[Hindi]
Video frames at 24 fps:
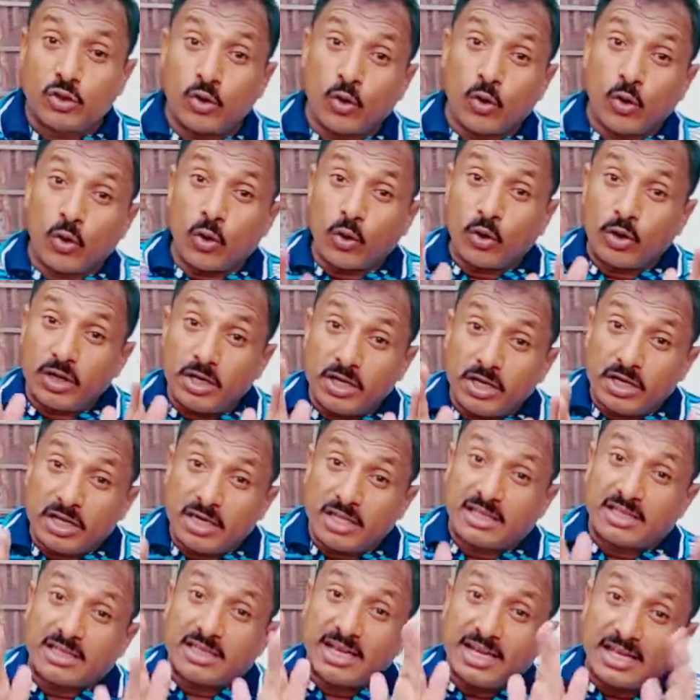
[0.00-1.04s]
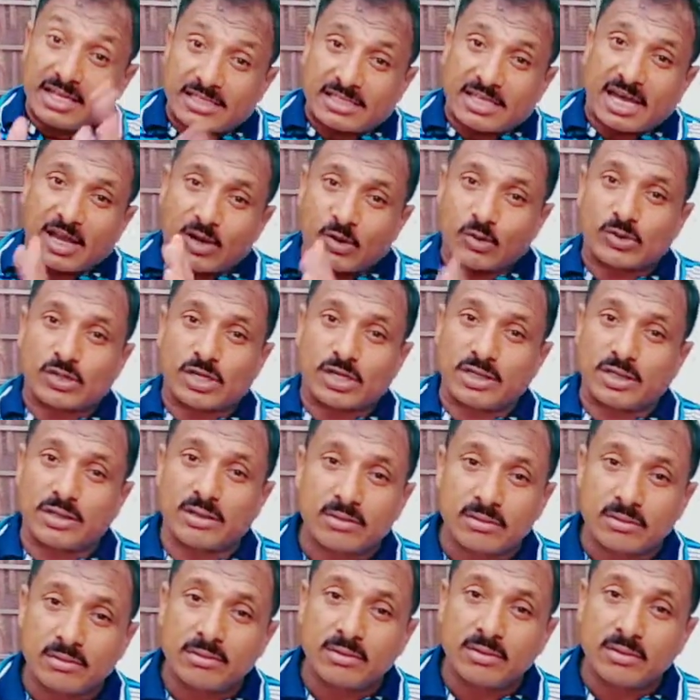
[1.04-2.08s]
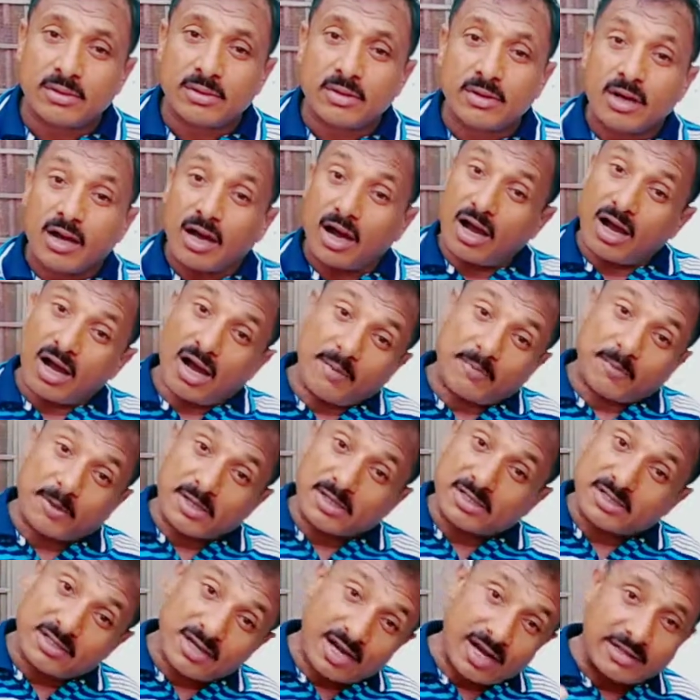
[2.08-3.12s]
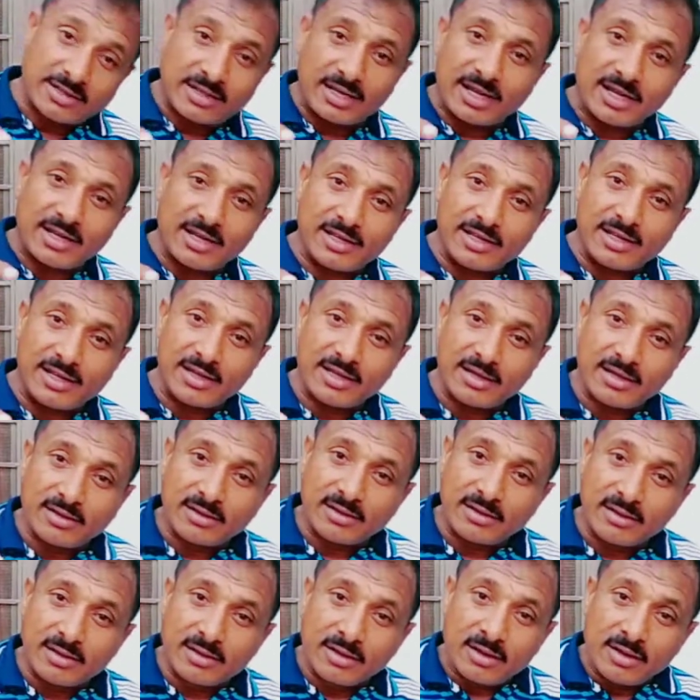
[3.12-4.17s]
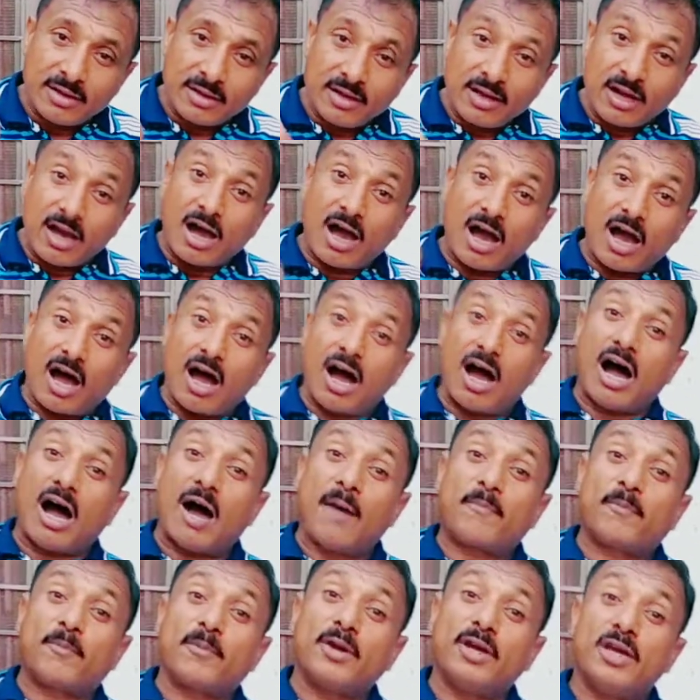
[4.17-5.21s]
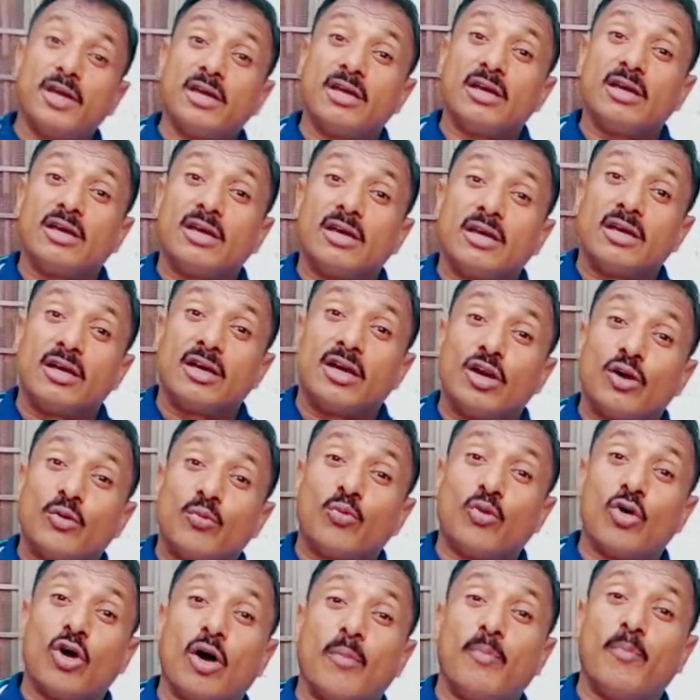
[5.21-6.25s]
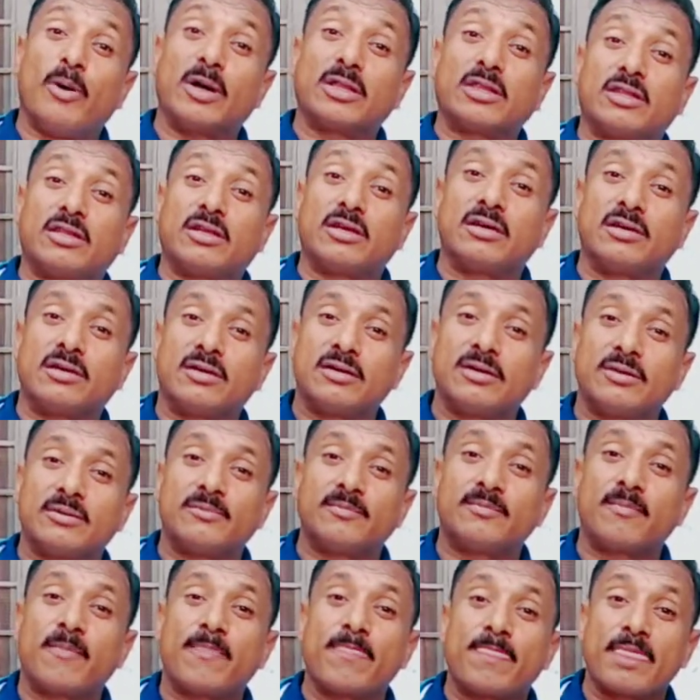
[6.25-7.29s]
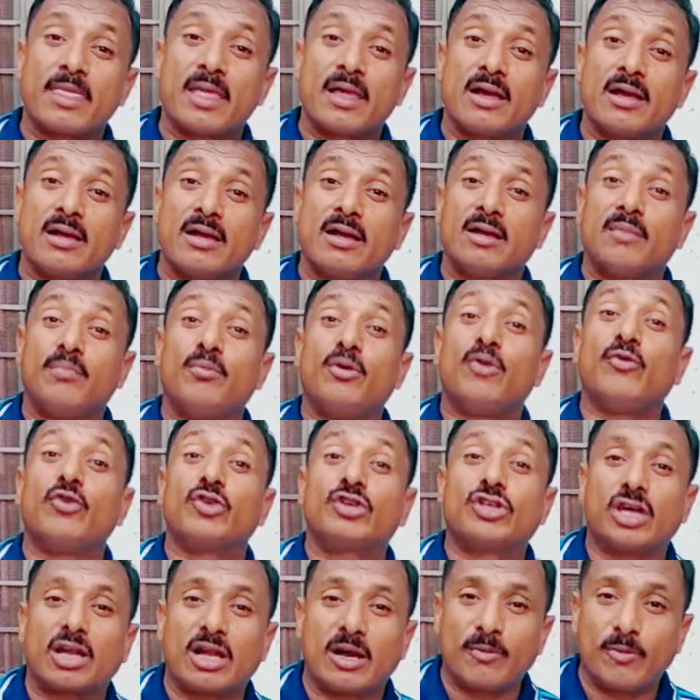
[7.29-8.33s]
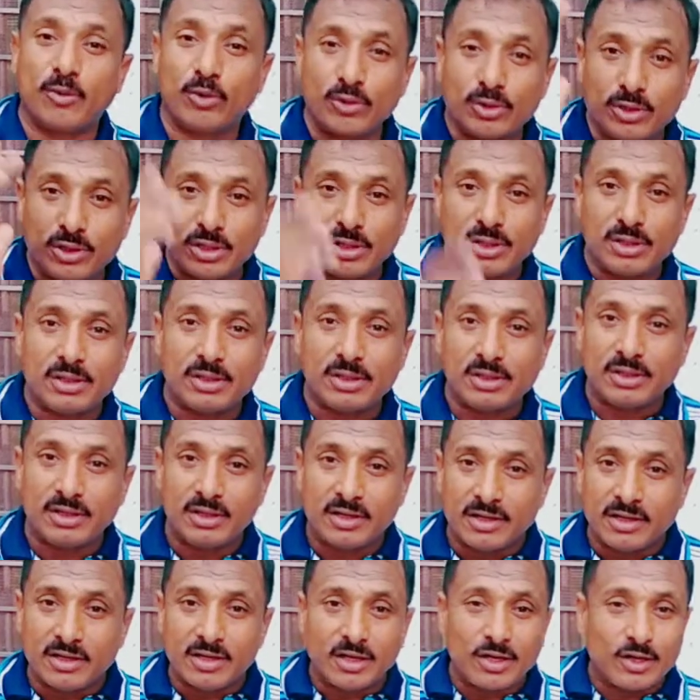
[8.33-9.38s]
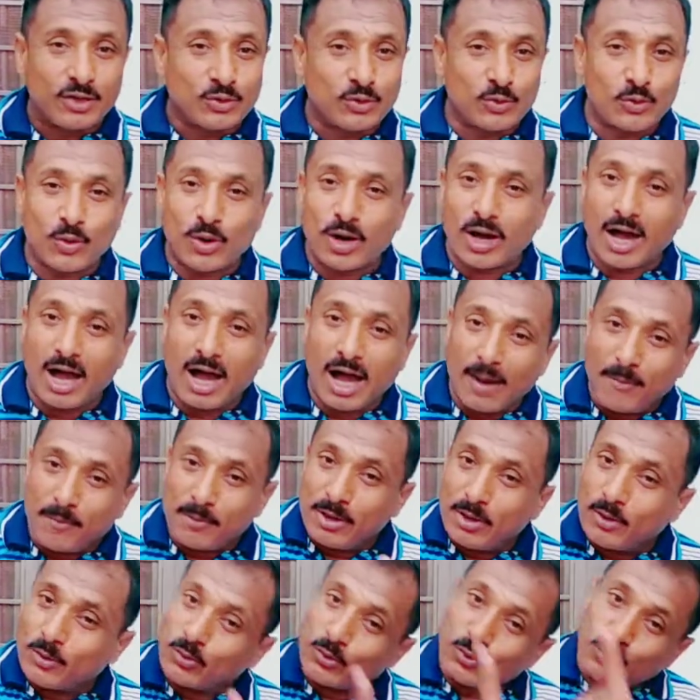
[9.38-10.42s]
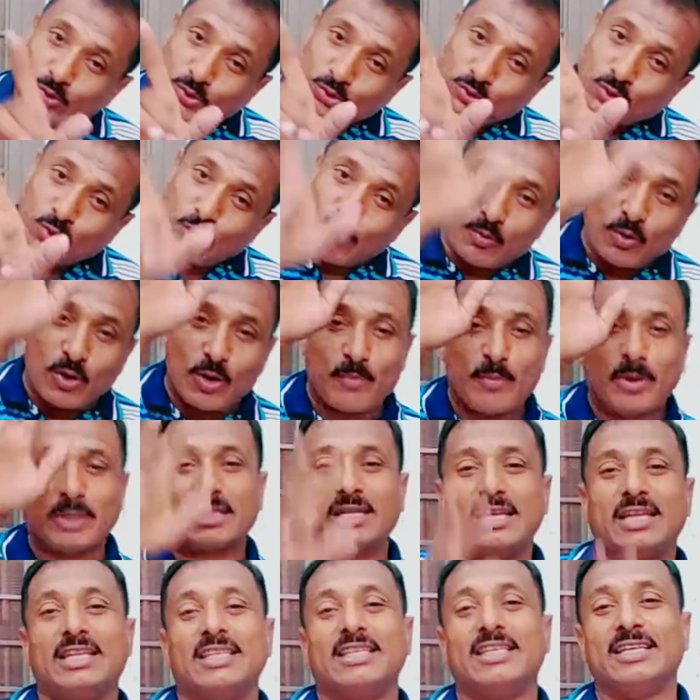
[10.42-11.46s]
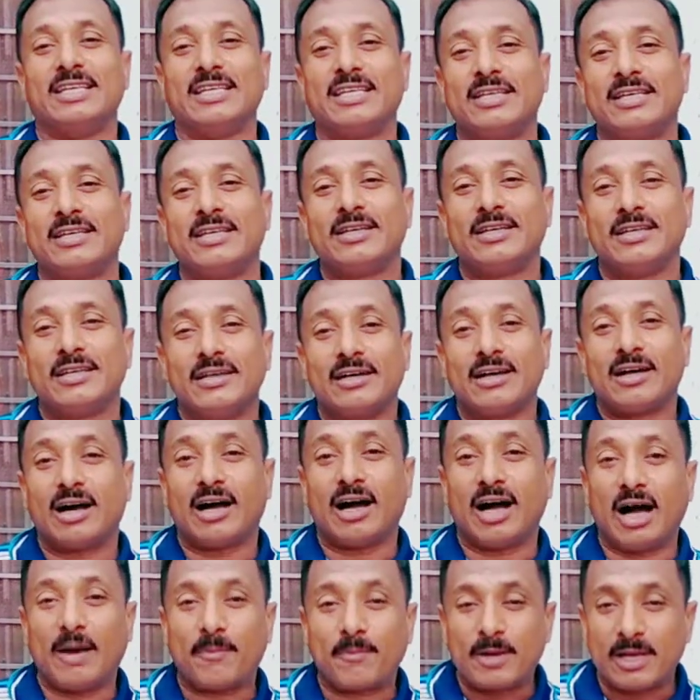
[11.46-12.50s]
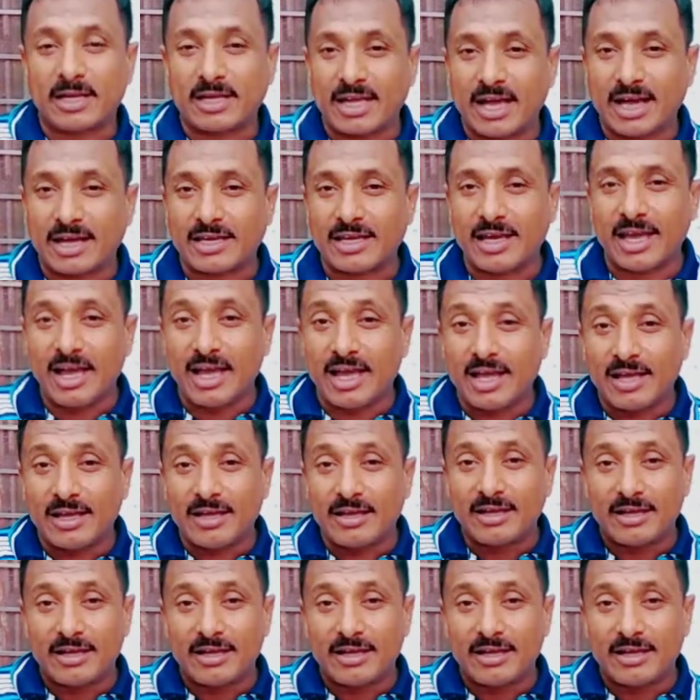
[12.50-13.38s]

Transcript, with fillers: जो इतने सालों से आपके साथ रह रही है आपकी मोहब्बत में वो शराबूर थी तो आपने उसको मोहब्बत नहीं दी आपने क्या किया